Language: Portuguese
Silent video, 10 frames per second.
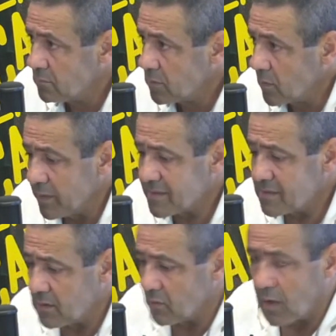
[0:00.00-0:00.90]

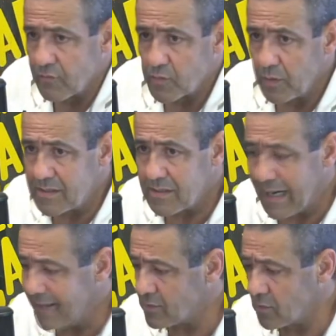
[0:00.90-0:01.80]
Conheci novos
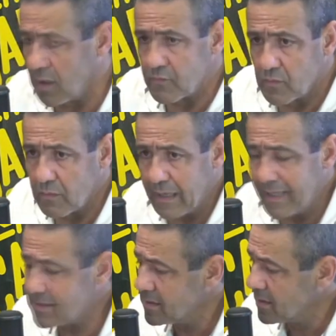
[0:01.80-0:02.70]
policiais, novos
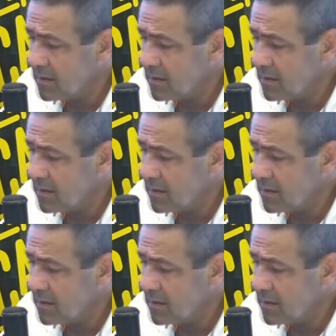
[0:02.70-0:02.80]
lugares.